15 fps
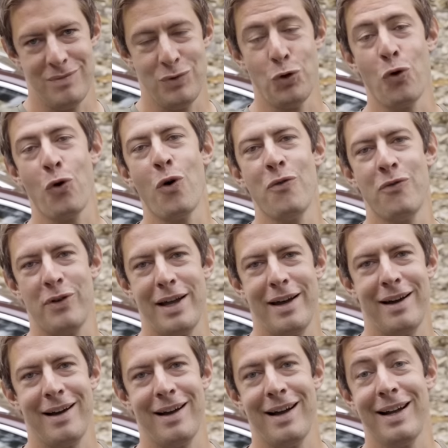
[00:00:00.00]
de
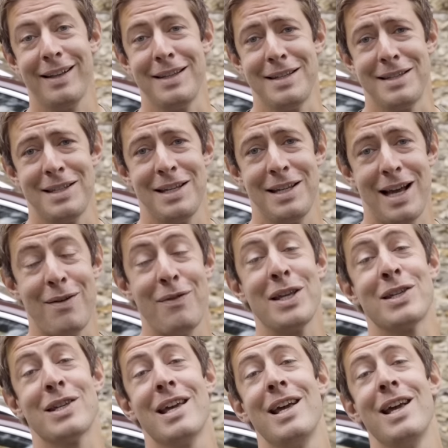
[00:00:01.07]
refaire un essai
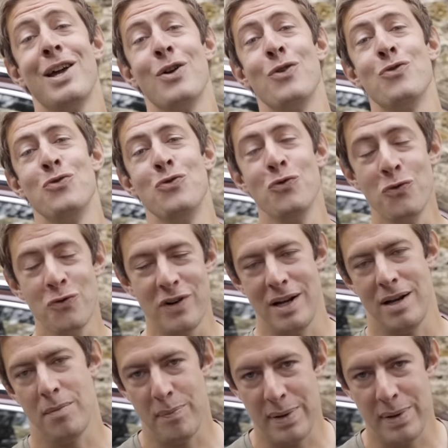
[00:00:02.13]
avec une nouvelle